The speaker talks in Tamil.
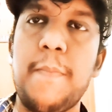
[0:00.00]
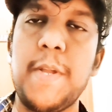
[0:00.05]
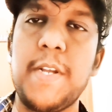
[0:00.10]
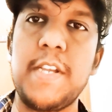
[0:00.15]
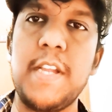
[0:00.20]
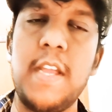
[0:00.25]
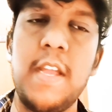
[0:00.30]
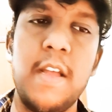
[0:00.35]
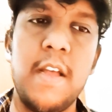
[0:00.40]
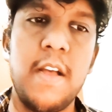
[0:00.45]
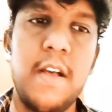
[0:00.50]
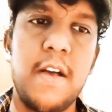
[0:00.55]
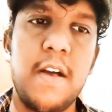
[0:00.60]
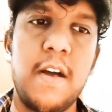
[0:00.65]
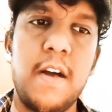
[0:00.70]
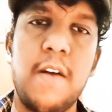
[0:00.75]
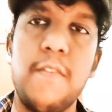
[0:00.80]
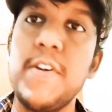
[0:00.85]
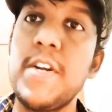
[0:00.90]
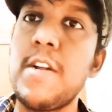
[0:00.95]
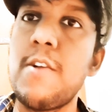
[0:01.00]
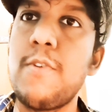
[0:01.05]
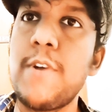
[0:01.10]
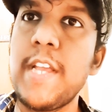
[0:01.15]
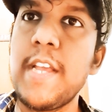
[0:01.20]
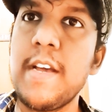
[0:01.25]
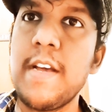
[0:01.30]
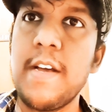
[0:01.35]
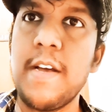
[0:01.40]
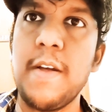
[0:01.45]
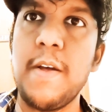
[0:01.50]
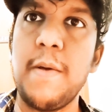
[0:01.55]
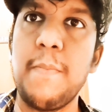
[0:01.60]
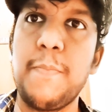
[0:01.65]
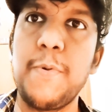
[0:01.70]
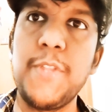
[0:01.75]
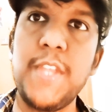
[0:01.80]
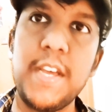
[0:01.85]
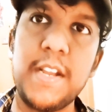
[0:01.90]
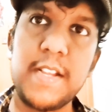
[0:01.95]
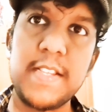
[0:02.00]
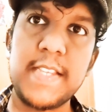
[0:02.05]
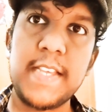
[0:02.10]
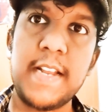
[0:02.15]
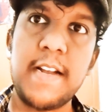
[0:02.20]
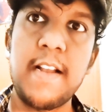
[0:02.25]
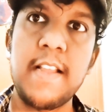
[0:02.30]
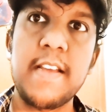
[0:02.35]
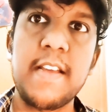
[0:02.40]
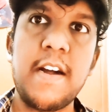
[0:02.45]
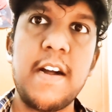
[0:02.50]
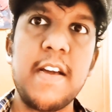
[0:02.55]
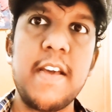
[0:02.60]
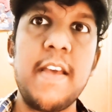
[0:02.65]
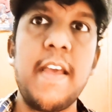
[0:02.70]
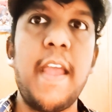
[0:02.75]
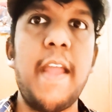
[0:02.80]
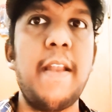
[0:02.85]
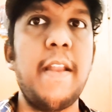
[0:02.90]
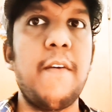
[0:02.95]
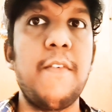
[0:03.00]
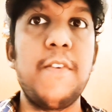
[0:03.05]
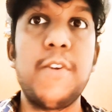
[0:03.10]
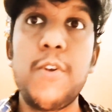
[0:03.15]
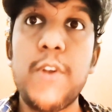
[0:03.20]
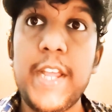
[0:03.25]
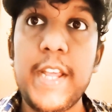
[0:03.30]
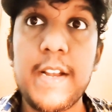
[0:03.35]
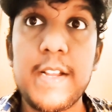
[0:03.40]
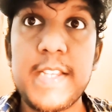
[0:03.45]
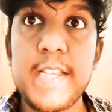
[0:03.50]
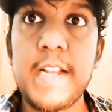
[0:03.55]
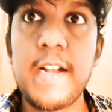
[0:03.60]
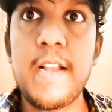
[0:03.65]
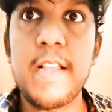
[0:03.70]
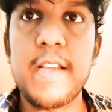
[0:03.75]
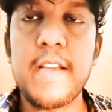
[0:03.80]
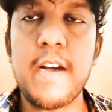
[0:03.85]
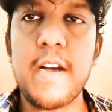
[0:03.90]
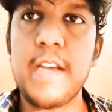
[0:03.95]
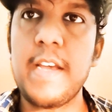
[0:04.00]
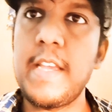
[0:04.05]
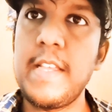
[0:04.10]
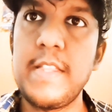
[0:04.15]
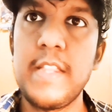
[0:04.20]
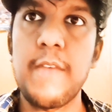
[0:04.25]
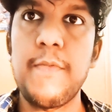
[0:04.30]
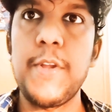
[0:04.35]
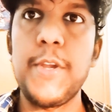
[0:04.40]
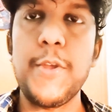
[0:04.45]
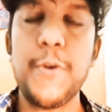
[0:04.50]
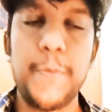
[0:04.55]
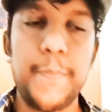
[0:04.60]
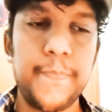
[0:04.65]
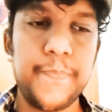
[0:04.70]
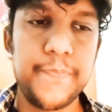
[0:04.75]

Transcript: பற்றி அவங்களுடைய புதிய ரசிகர்களுக்காக அண்ட் அவங்களுடைய ரசிகர்களுக்காக இந்த வீடியோ